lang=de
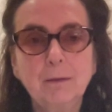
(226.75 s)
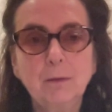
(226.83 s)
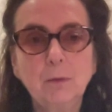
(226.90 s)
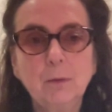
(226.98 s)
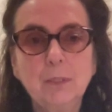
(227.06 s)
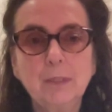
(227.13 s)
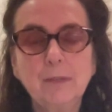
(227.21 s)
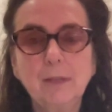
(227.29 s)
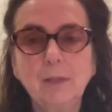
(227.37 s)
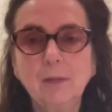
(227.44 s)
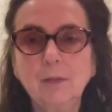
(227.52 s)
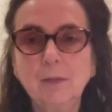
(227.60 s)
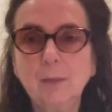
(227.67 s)
und das
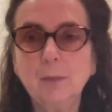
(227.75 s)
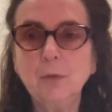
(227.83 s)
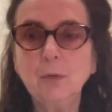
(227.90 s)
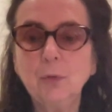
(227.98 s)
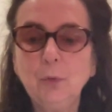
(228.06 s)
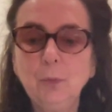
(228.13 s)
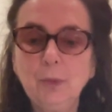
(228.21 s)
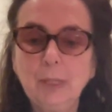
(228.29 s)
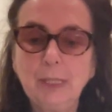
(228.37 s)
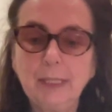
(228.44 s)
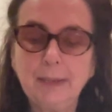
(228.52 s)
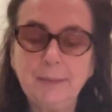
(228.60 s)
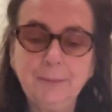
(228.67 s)
auch sehr betrüben
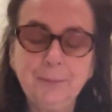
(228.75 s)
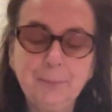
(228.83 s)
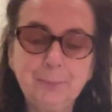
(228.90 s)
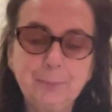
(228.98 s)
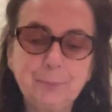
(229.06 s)
kann.